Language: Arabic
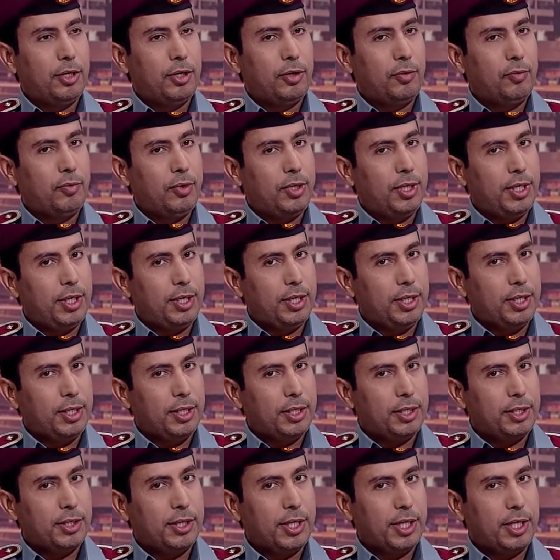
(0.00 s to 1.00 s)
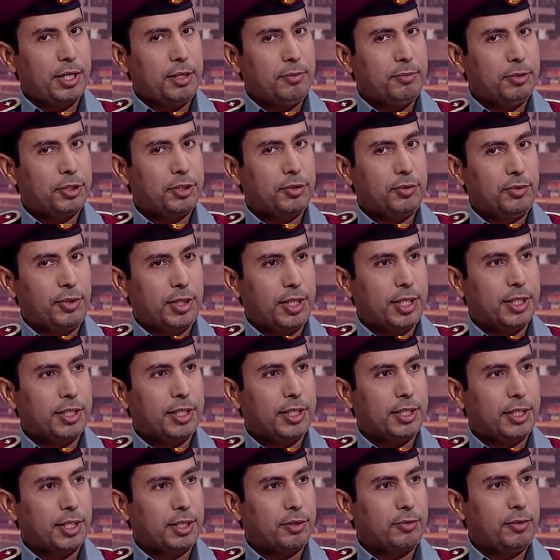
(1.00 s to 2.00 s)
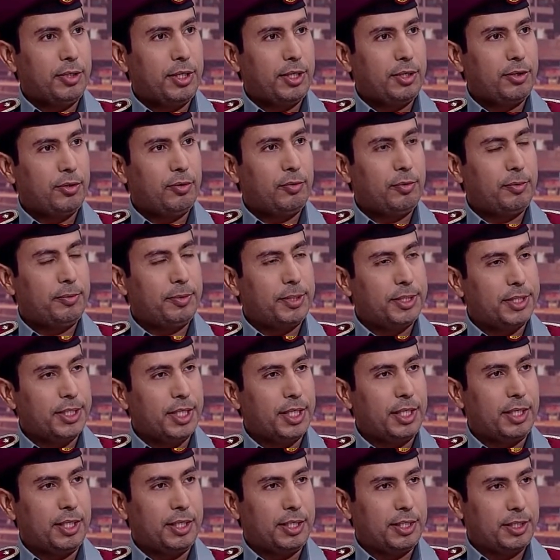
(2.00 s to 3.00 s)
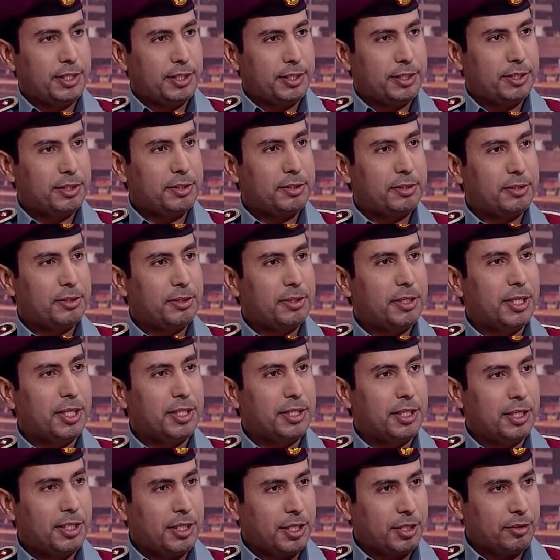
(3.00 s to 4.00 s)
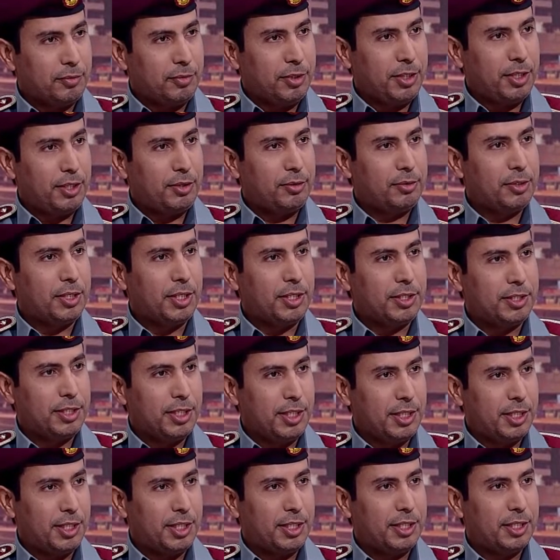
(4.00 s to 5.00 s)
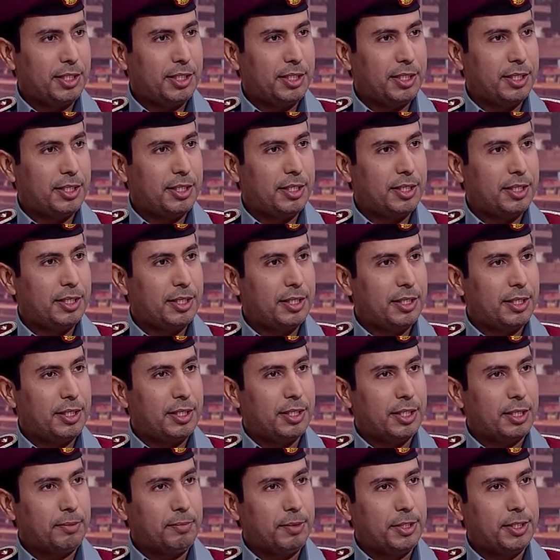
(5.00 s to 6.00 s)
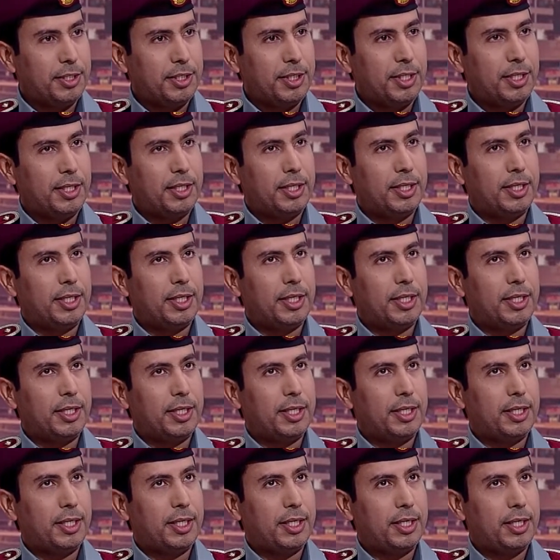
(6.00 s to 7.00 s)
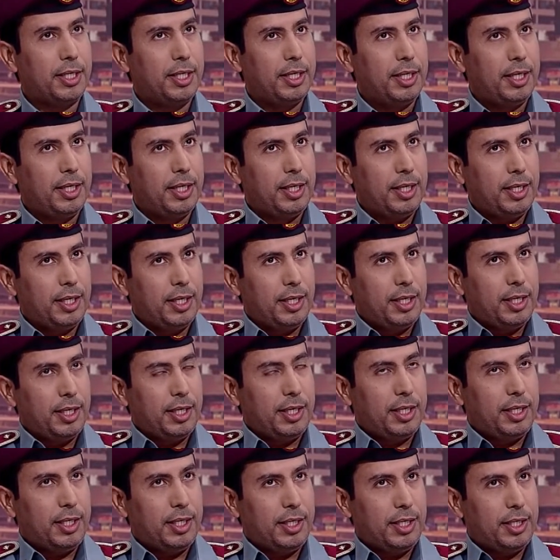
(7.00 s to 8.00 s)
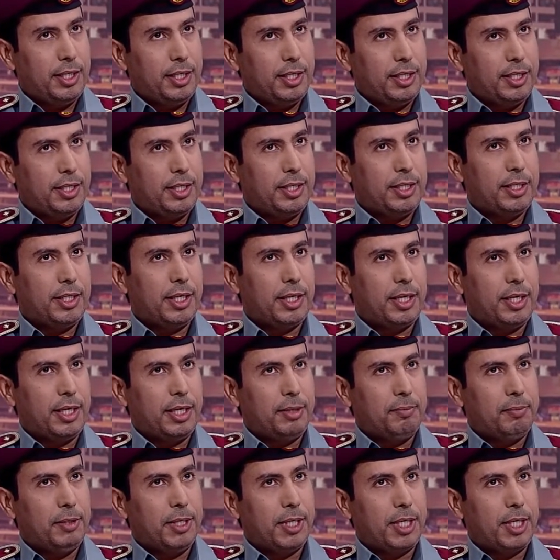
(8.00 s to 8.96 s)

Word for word: وظل المشروع قيد التطوير هو ما زال قيد التطوير وتحسينات نعم طبعا آه، الاداره العامه